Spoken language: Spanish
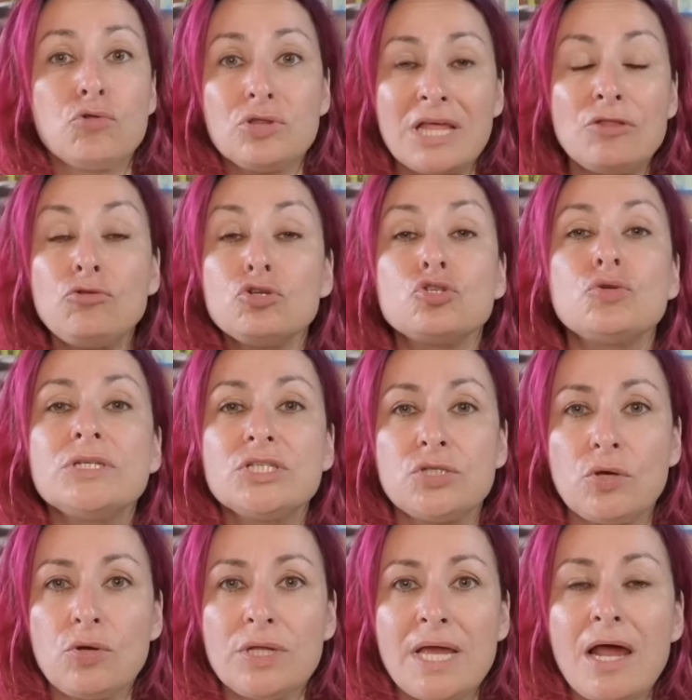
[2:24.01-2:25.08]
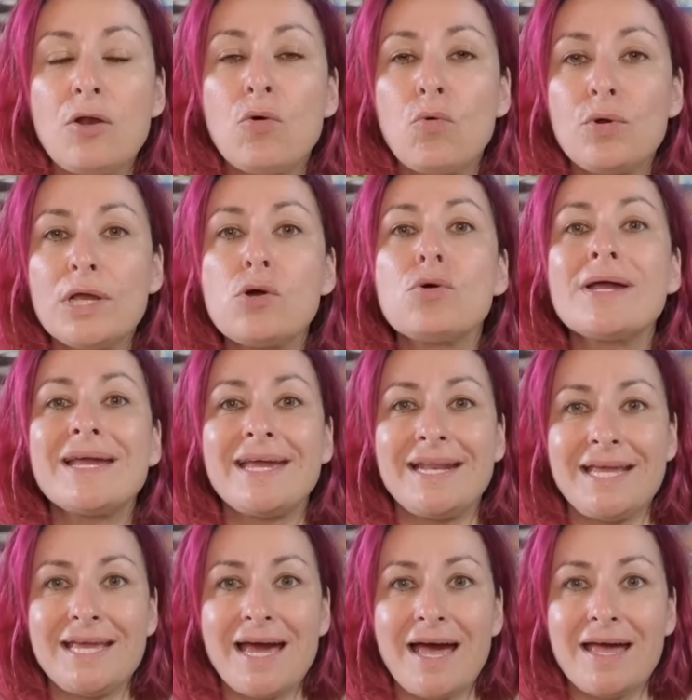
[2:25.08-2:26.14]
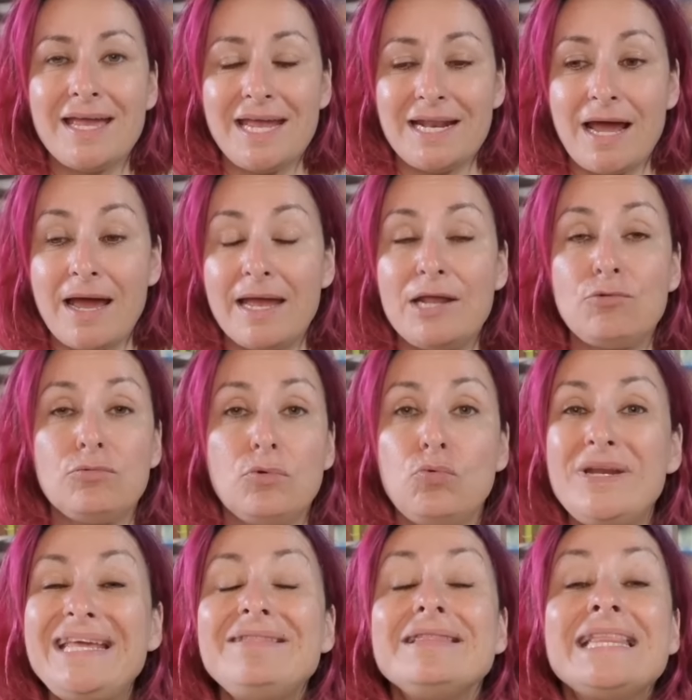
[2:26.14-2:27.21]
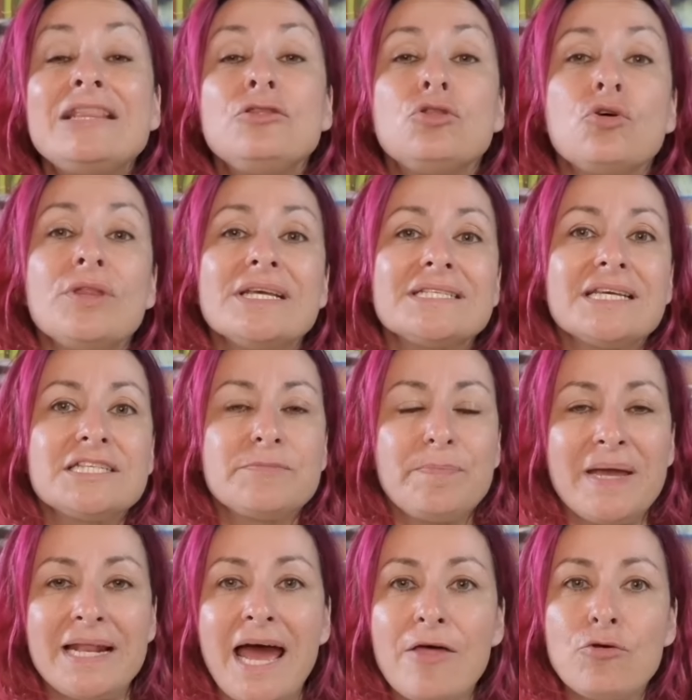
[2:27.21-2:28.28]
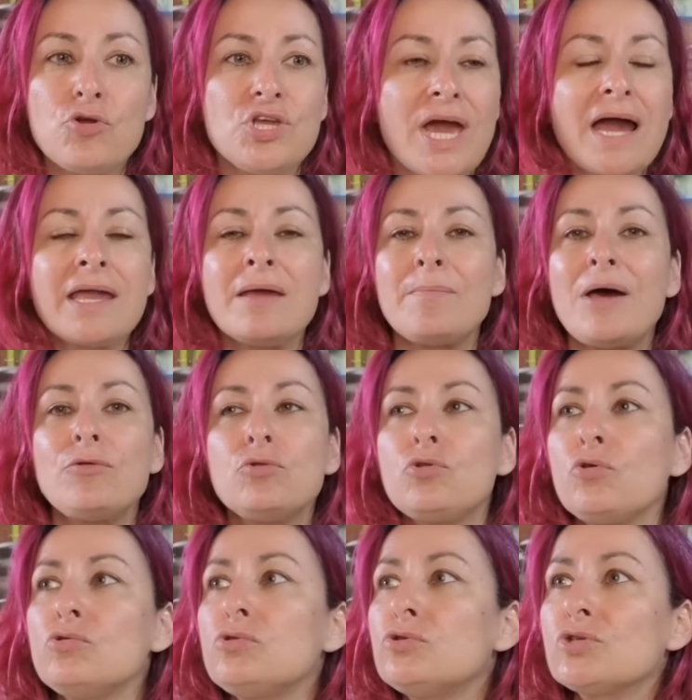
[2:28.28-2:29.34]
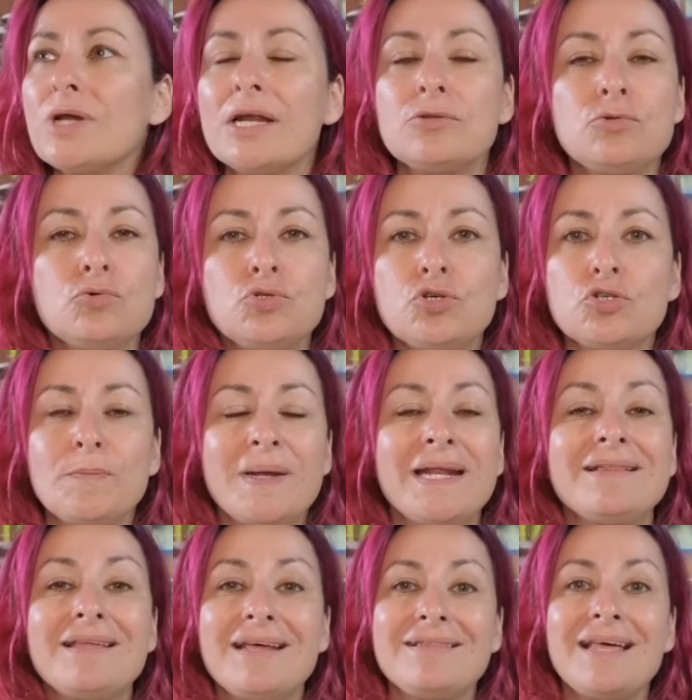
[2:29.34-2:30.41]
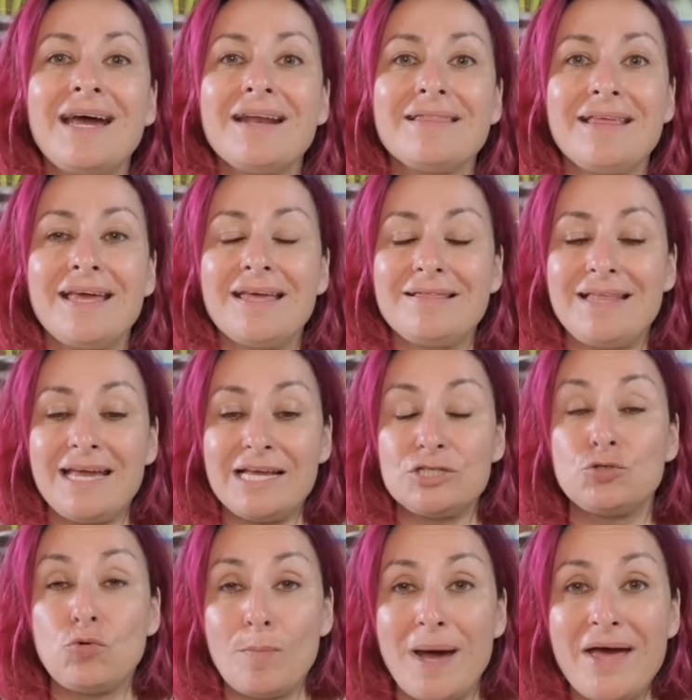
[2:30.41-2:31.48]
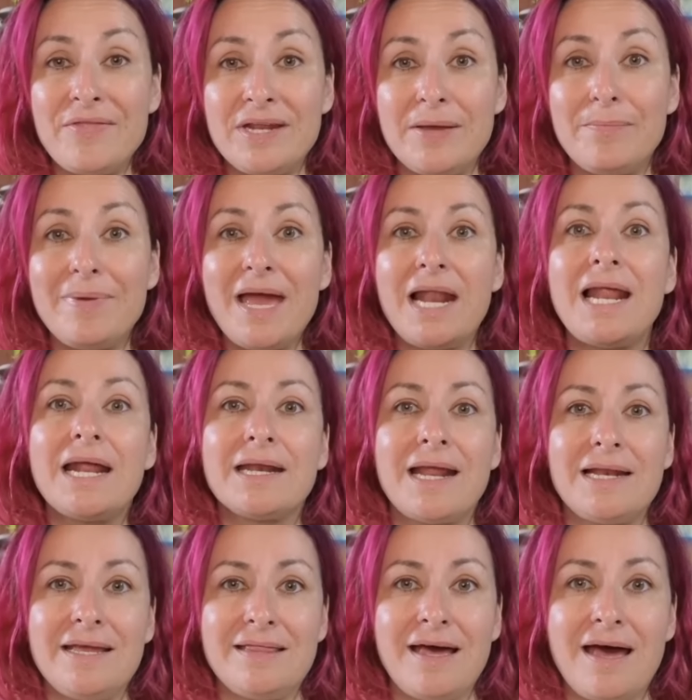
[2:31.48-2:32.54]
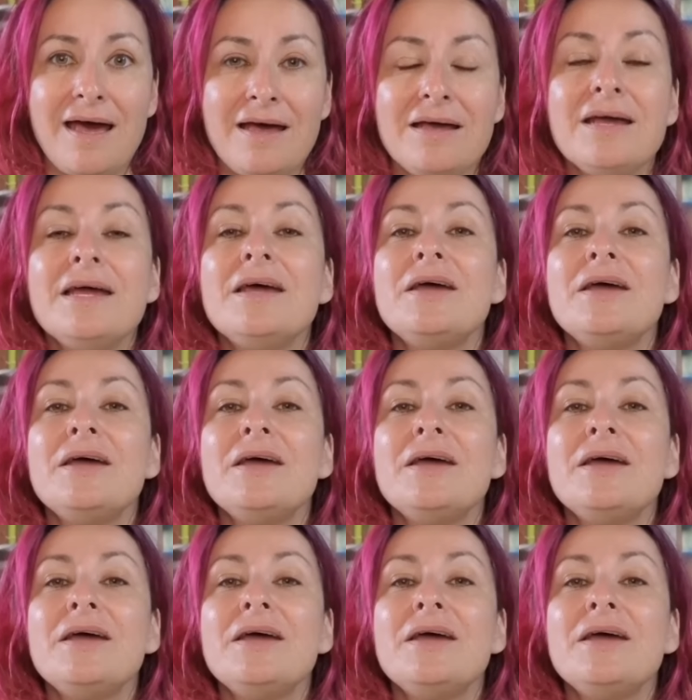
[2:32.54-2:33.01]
Contando su historia, lo único que quería era, en un intento desesperado, ya ha quemado todos los cartuchos para tratar de, que su madre vea la realidad,